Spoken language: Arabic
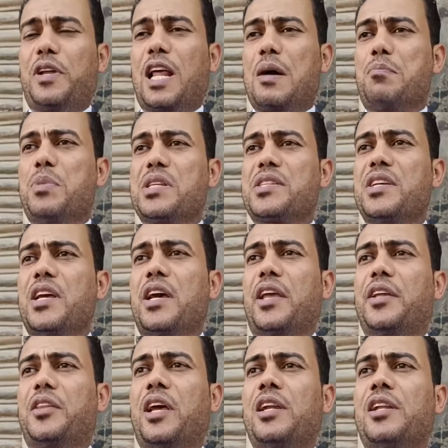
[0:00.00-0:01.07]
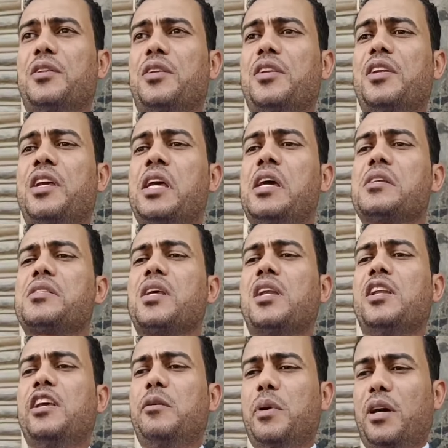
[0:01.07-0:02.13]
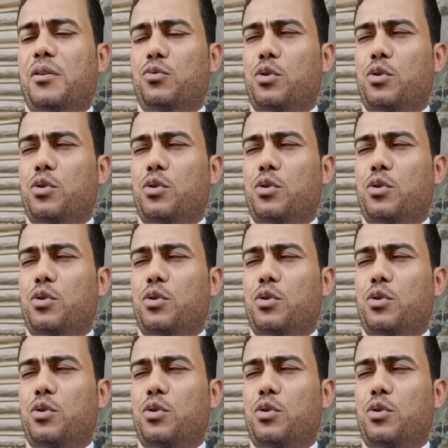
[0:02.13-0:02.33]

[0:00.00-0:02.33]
العباسية جت قالت ان هي سليمة